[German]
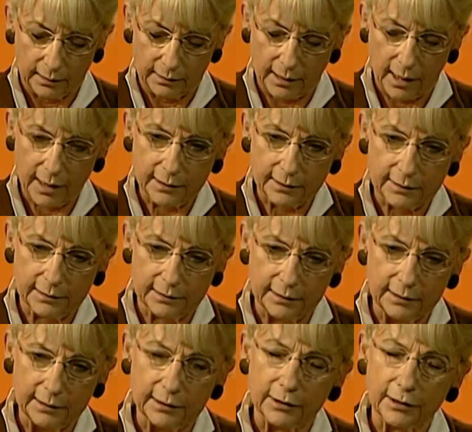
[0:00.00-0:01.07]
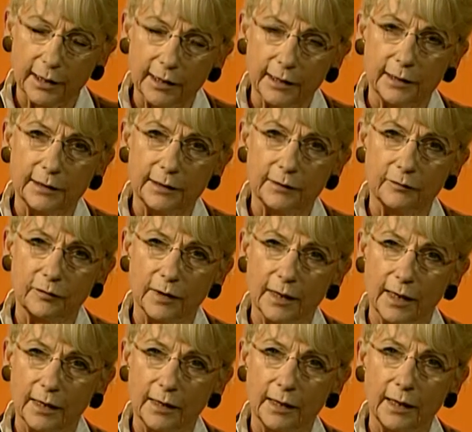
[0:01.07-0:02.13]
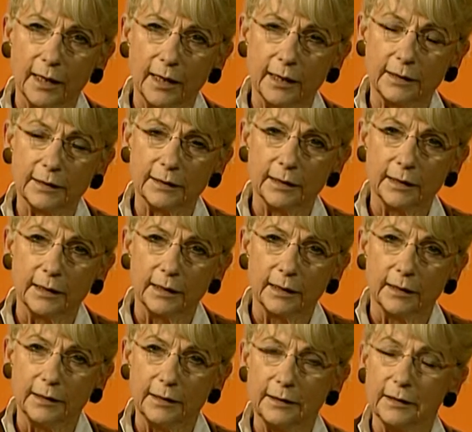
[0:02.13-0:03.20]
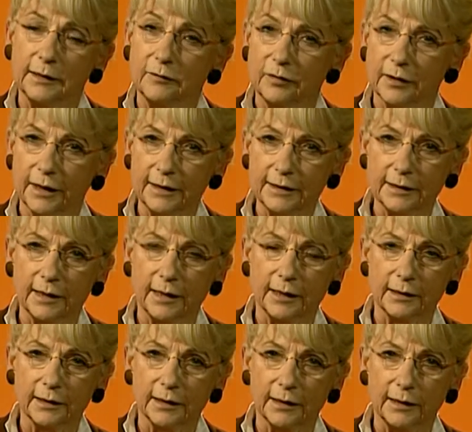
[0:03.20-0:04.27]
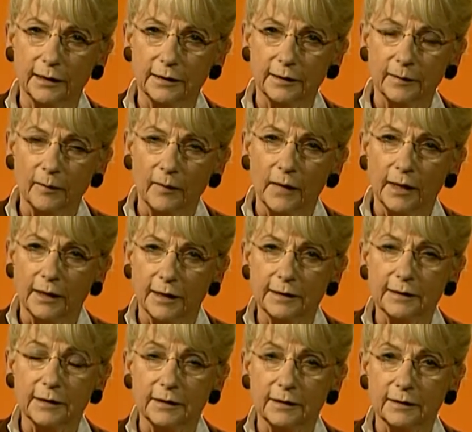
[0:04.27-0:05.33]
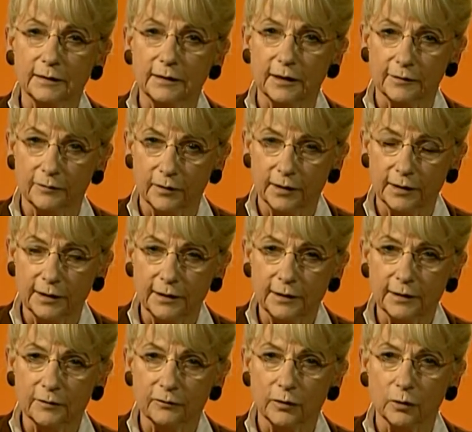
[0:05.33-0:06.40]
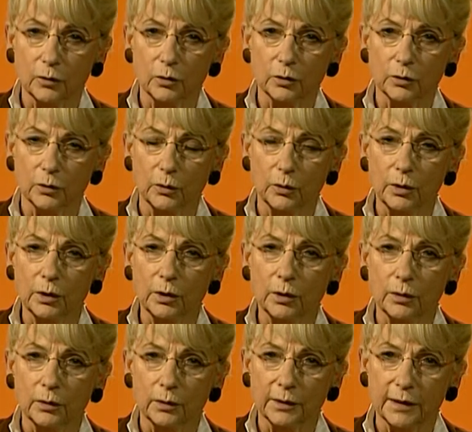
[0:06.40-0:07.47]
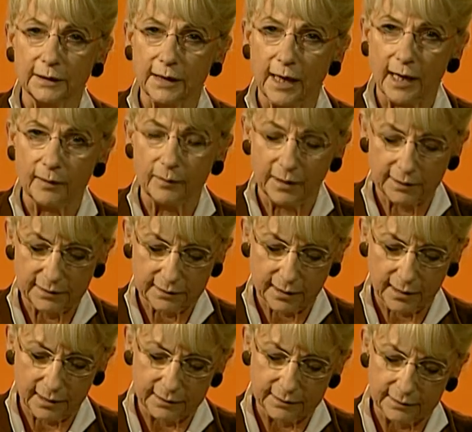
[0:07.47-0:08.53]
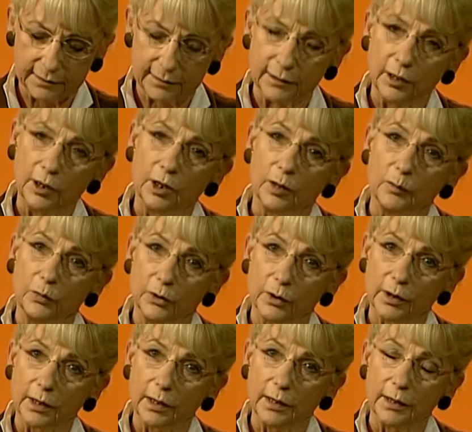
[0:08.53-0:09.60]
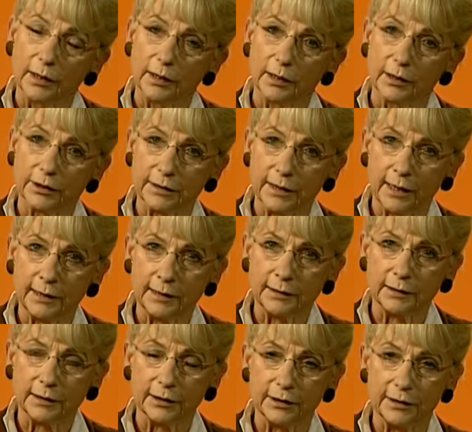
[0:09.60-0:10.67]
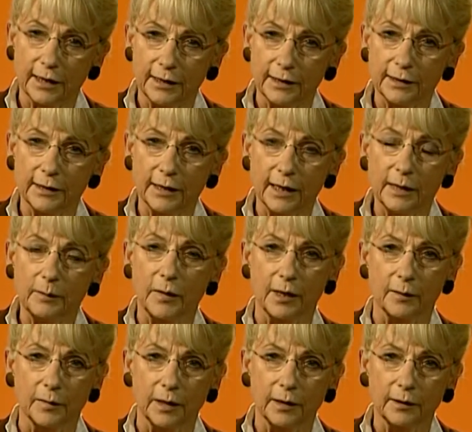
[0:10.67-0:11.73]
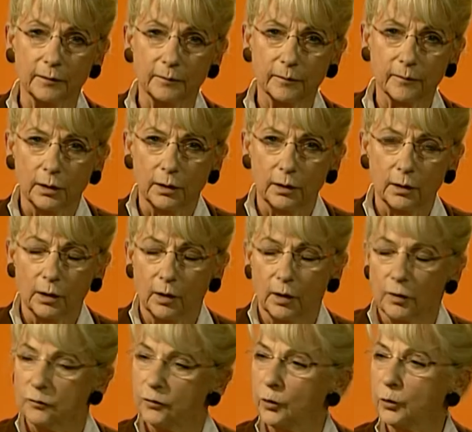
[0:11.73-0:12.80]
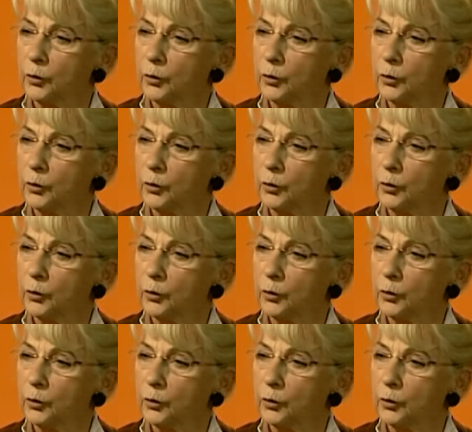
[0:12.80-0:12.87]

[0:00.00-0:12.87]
dass diese schreckliche Vergangenheit nicht in Vergessenheit gerät. Das ist das Verdienst von Rot-Gröne und des Arbeitskreises Bürger gestalten ein Mahnmal. Frau